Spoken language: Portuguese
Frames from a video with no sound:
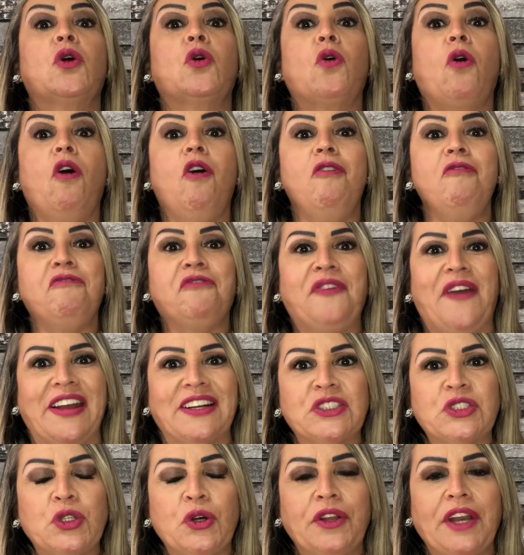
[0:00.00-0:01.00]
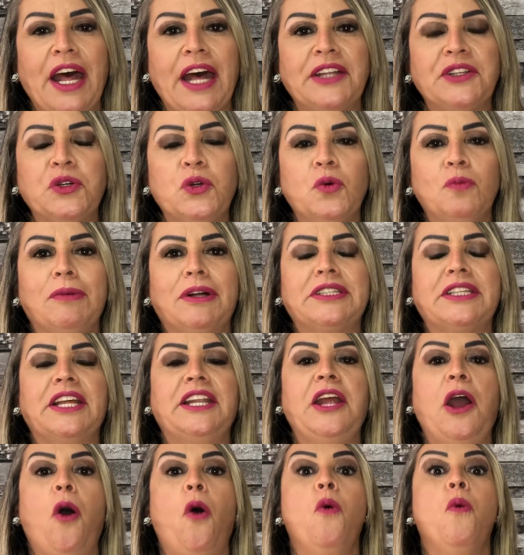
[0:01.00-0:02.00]
confeccionada com
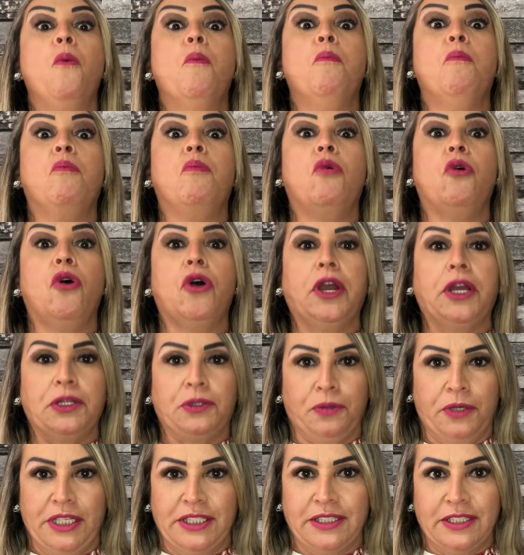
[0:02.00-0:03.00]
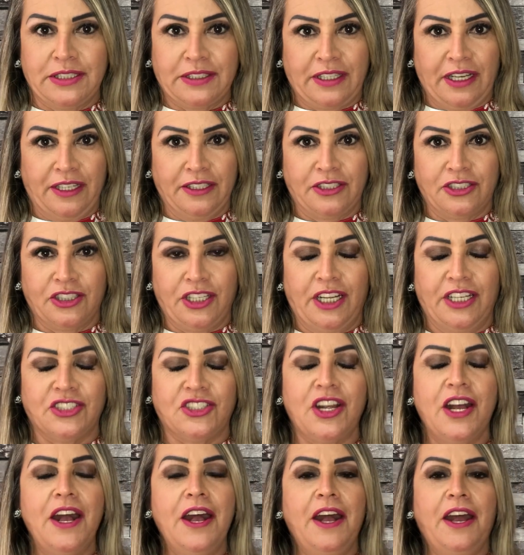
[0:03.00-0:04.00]
material muito resistente,
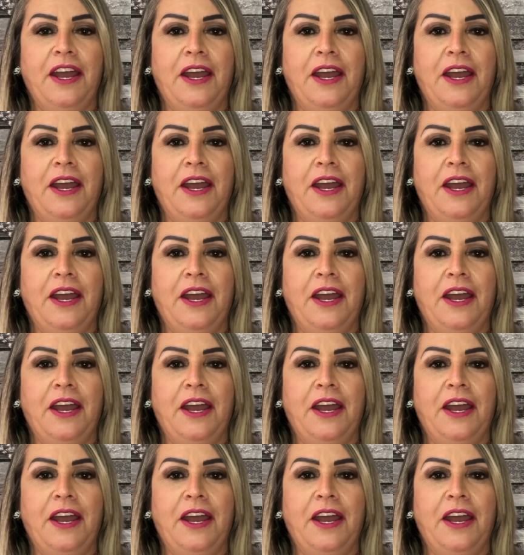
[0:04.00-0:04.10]
gente.